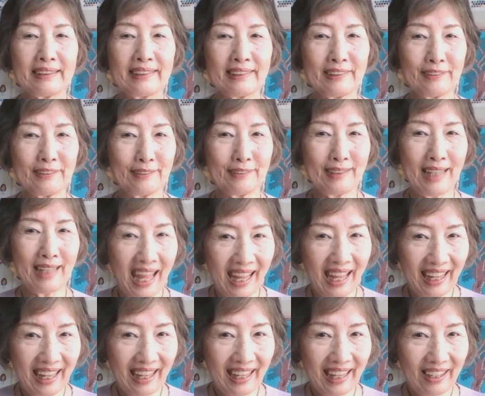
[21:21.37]
すよ
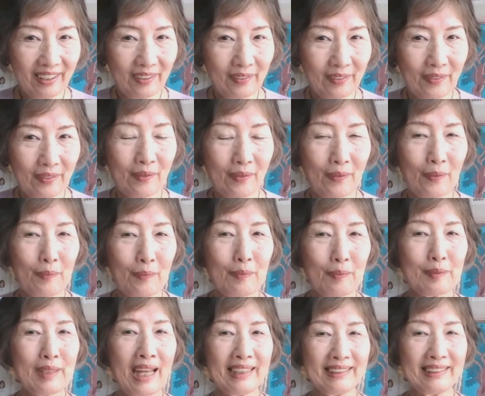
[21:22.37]
ね。ほ
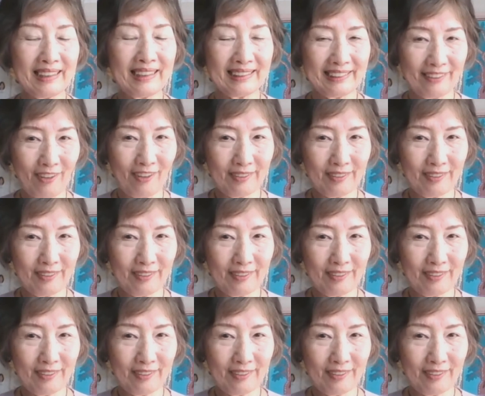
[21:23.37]
ぼないです、ね、